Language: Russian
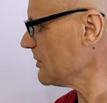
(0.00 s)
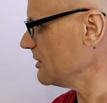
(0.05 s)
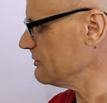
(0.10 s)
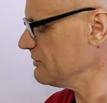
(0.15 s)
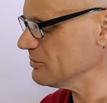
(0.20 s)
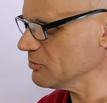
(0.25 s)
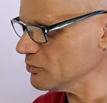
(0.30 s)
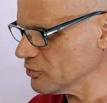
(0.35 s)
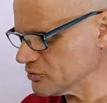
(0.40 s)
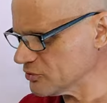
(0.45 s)

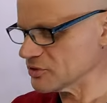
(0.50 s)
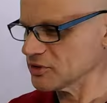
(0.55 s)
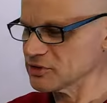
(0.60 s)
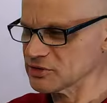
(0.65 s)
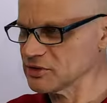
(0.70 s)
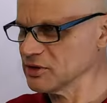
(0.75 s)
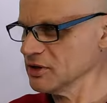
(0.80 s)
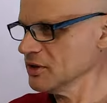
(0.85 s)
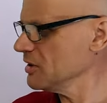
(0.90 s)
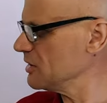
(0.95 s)
Вы
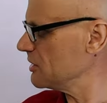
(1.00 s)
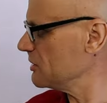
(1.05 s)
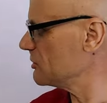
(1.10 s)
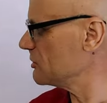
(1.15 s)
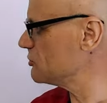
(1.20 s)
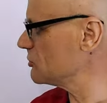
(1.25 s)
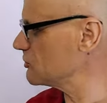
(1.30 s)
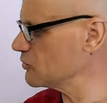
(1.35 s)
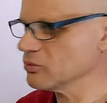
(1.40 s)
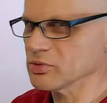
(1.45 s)
мусорите,
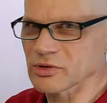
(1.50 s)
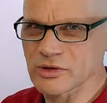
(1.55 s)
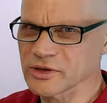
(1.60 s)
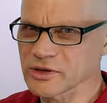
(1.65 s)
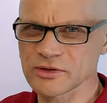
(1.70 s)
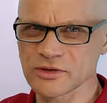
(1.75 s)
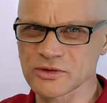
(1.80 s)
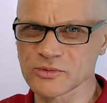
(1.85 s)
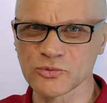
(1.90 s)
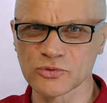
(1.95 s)
никто не
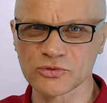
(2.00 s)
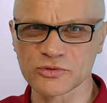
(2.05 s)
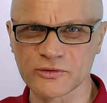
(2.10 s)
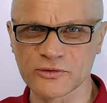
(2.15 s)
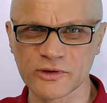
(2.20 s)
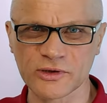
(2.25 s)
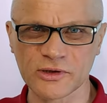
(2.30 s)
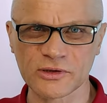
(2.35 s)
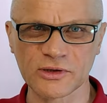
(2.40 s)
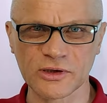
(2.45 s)
убирает этот мусор в
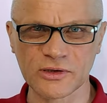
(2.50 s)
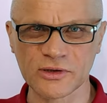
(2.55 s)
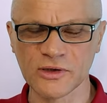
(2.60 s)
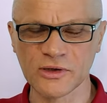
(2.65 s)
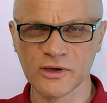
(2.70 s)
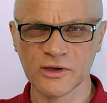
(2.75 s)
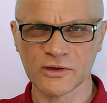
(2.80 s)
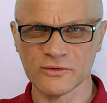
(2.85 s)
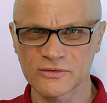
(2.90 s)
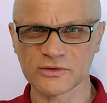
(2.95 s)
городах,
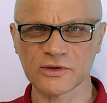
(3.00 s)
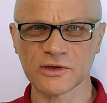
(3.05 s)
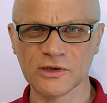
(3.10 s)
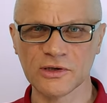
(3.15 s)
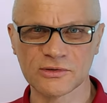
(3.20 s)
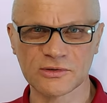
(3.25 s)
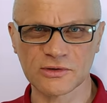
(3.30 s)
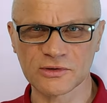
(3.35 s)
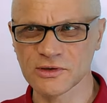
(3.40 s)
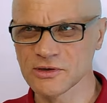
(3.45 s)
в
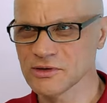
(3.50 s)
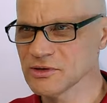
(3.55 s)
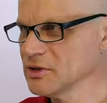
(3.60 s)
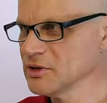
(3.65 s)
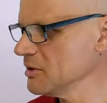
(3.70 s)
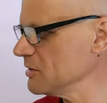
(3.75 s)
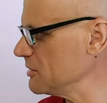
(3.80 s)
столицах, да,